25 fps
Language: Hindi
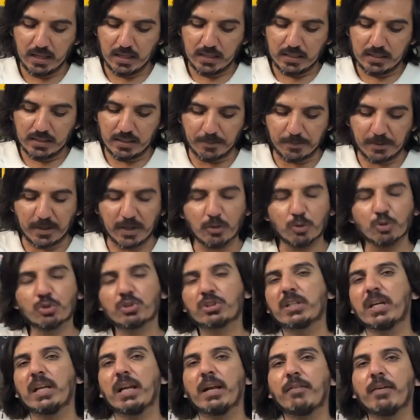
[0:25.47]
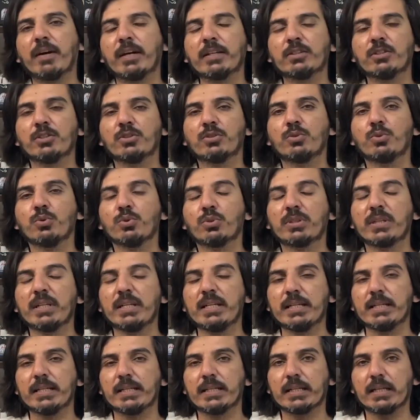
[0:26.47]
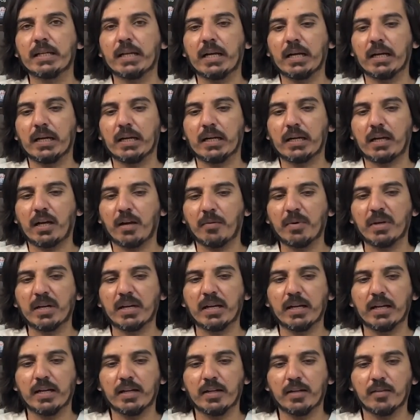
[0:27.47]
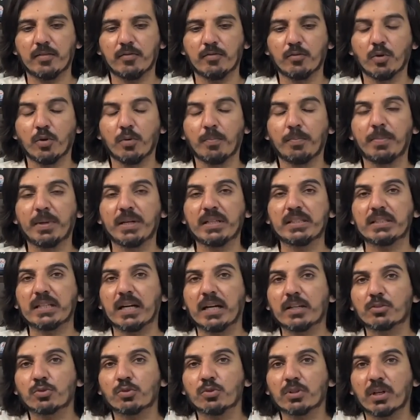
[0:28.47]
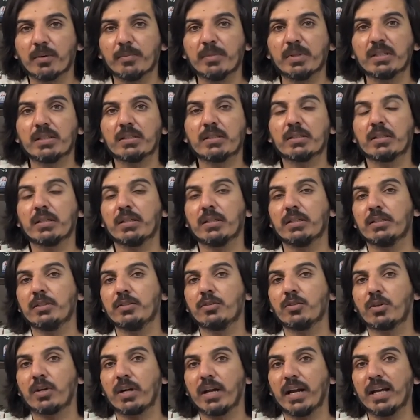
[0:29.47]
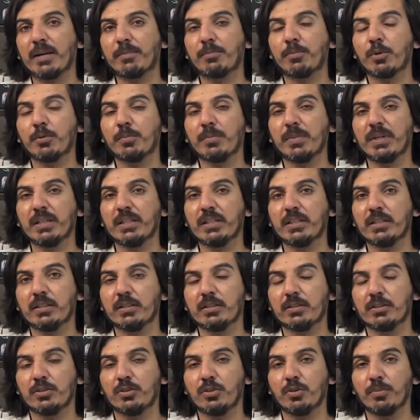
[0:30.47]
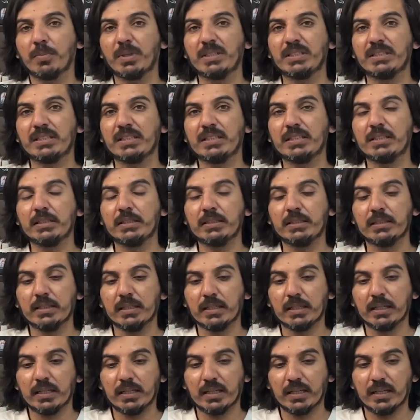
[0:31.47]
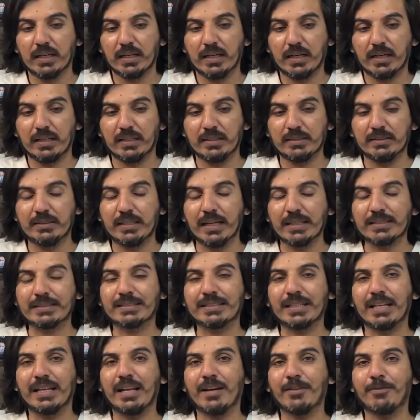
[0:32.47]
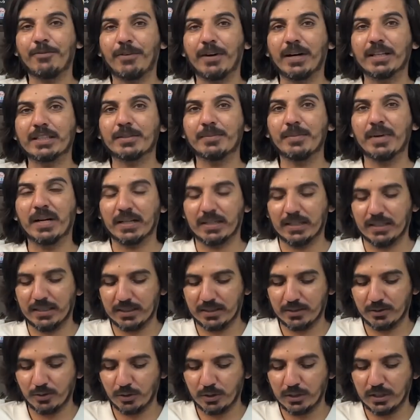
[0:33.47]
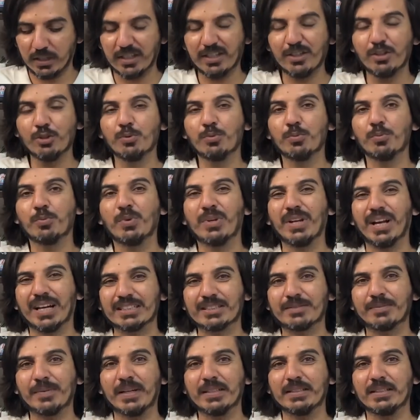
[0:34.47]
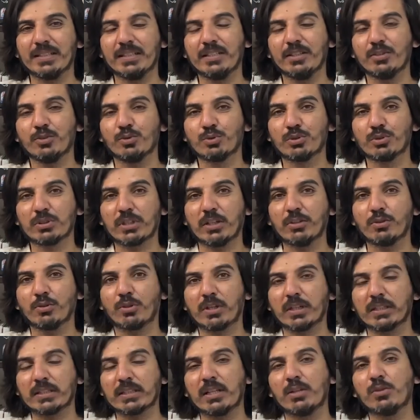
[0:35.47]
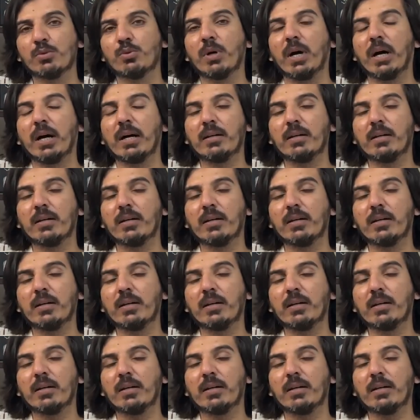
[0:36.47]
जबकि उसके अलावा जो दूसरी खबर है वो परेशान कन खबर जो खैरपुर में जो बच्ची दस साल फातिमा का जो घरेलू मुलाजमा थी उसका जो कत्ल हुआ